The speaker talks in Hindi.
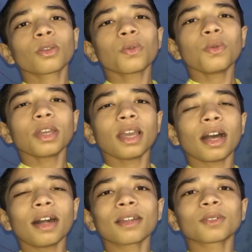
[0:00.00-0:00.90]
क्योंकि
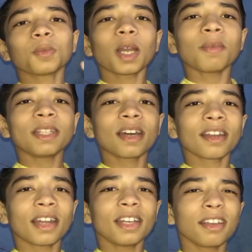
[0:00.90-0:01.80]
यार तुम्हारा भाई जा रहा
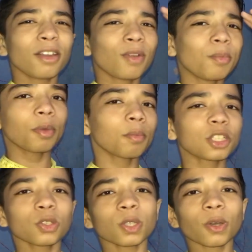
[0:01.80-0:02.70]
है नानी के घर वहाँ पर
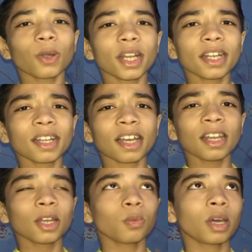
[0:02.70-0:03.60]
बच्चों से कॉन्टेंट
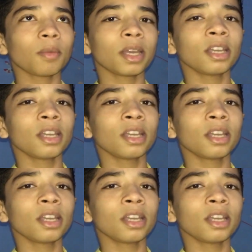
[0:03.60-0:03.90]
निकालेगा तुम्हारा भाई